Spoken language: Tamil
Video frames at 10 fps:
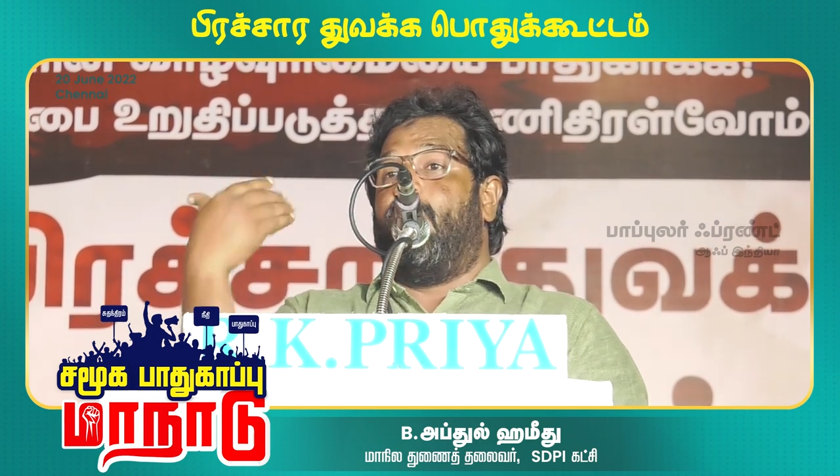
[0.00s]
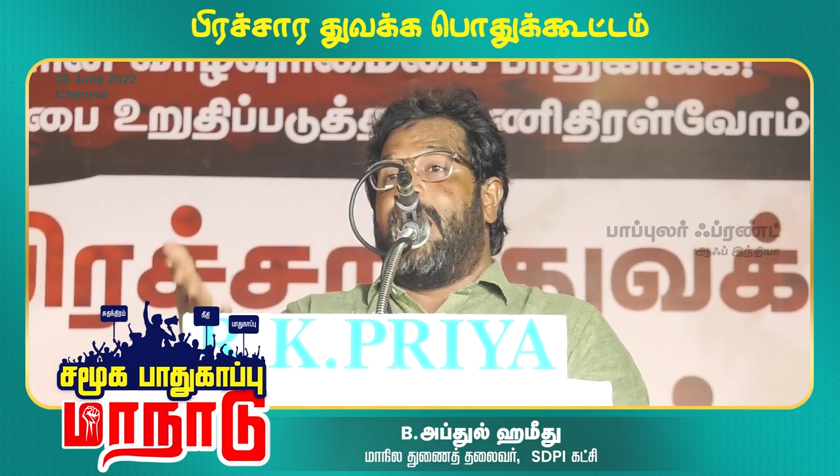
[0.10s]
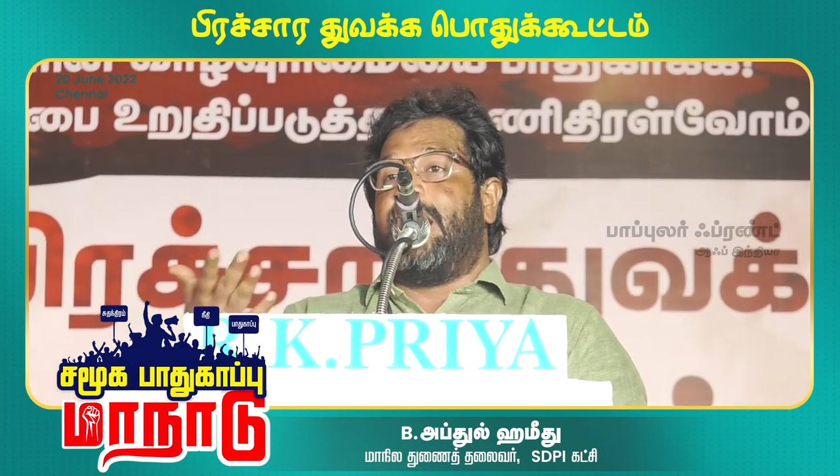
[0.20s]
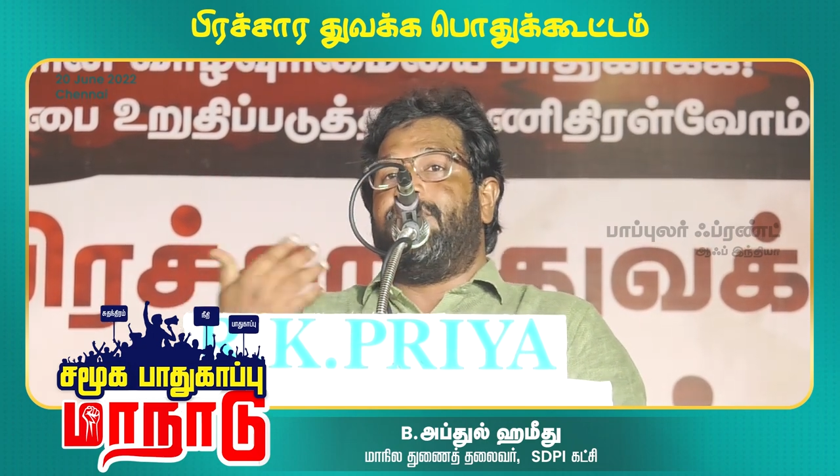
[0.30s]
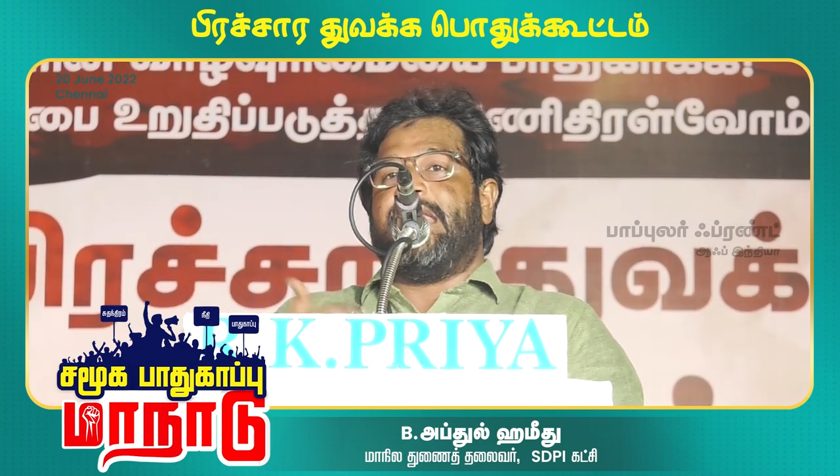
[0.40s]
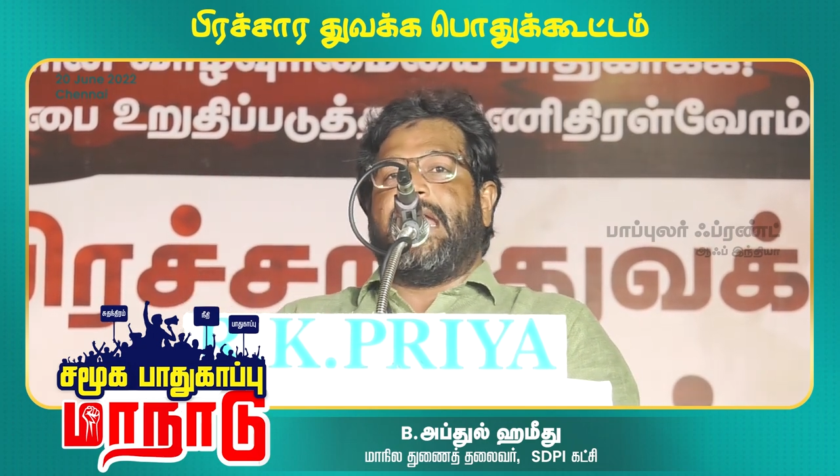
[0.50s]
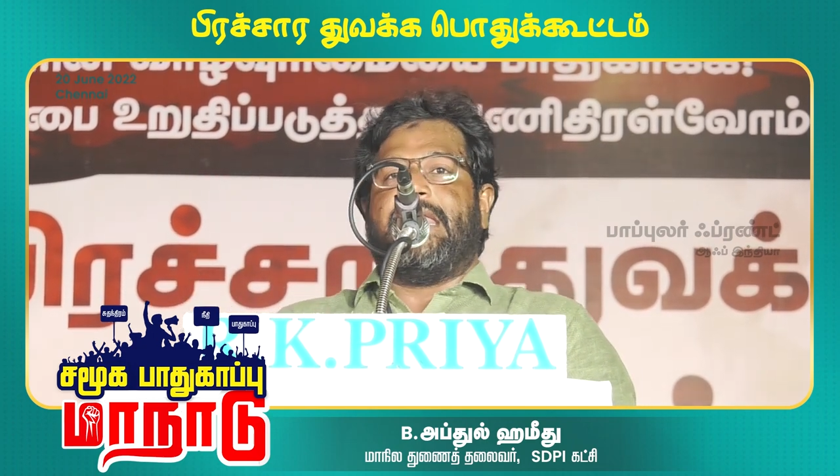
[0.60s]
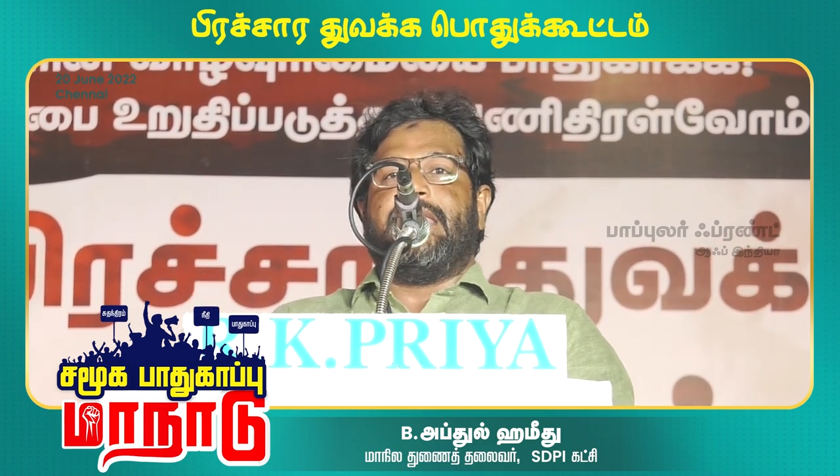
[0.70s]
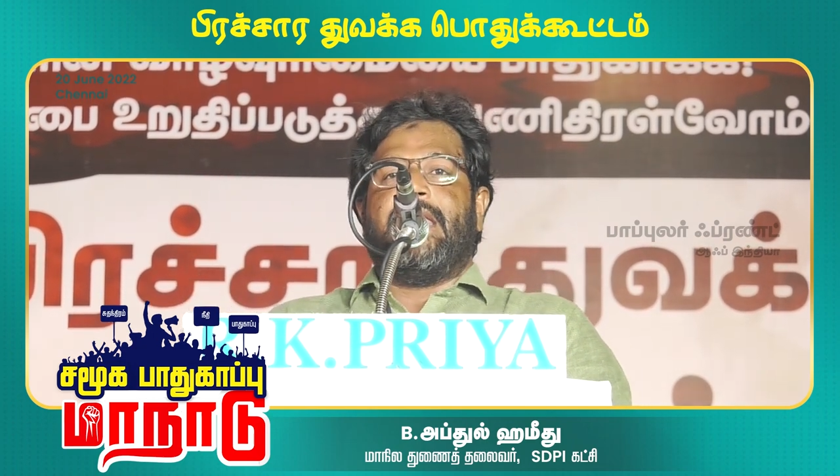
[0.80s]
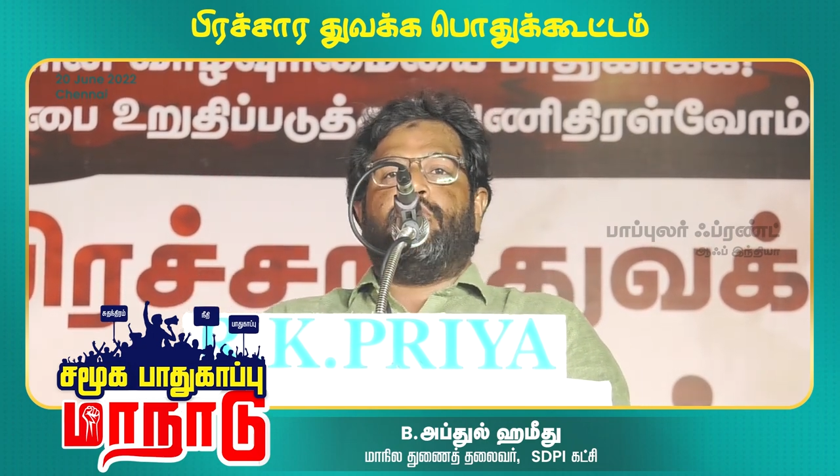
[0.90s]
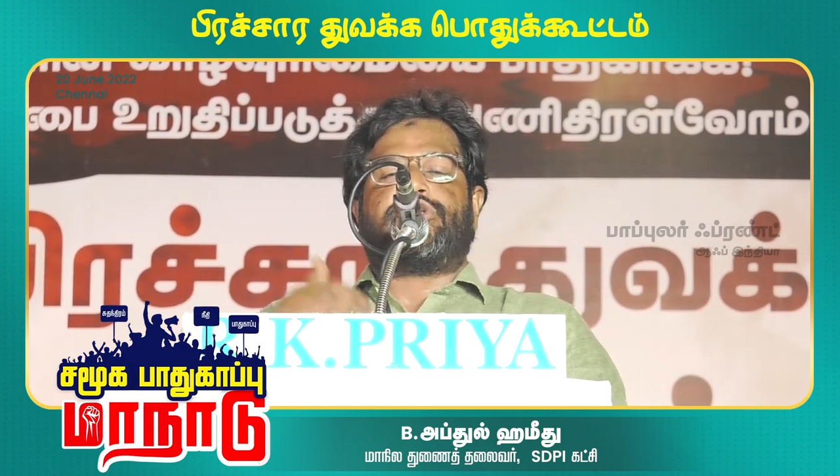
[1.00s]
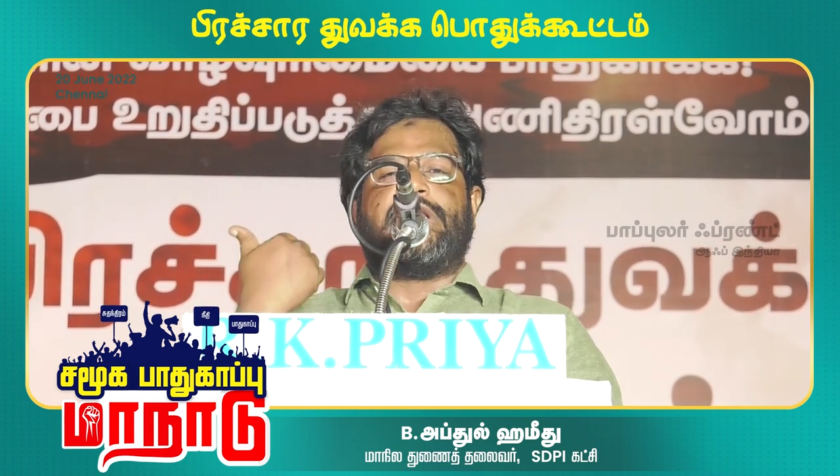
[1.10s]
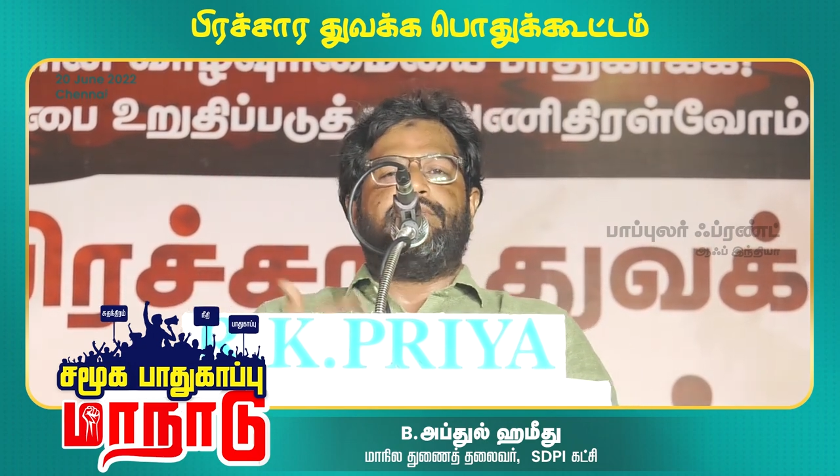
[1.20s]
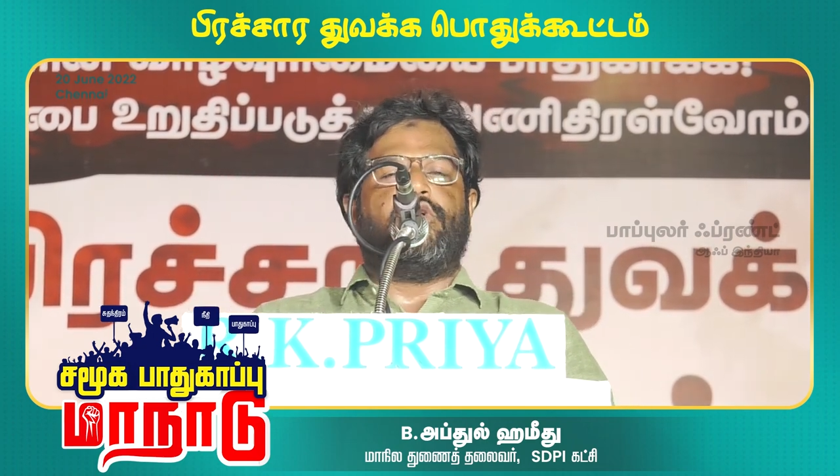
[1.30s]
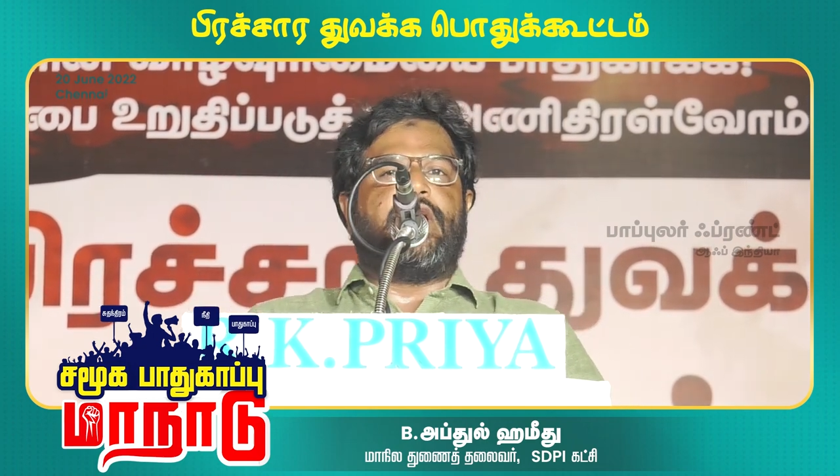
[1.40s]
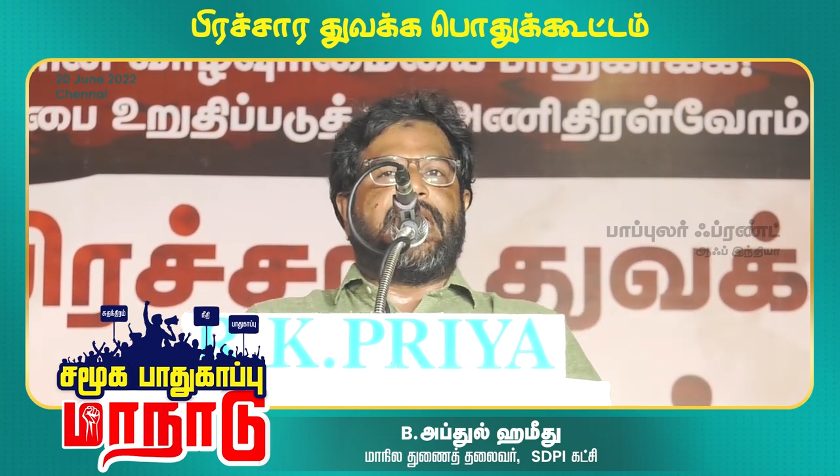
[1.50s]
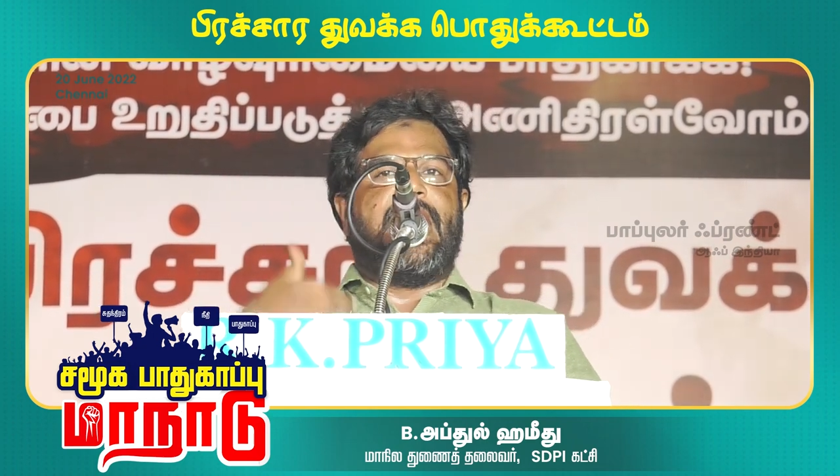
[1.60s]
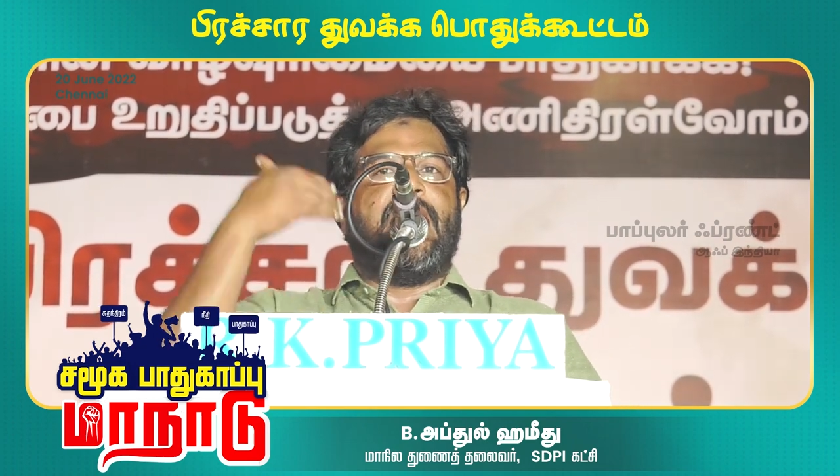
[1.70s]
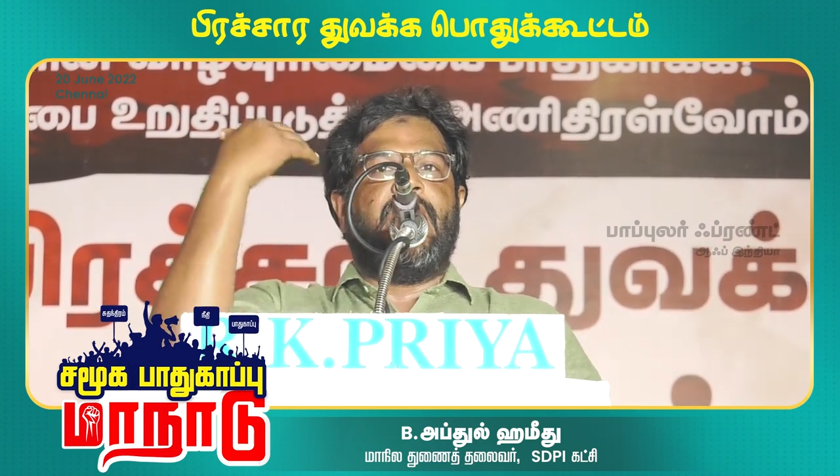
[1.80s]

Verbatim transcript: வாழ்வியலை முஸ்லிமினுடைய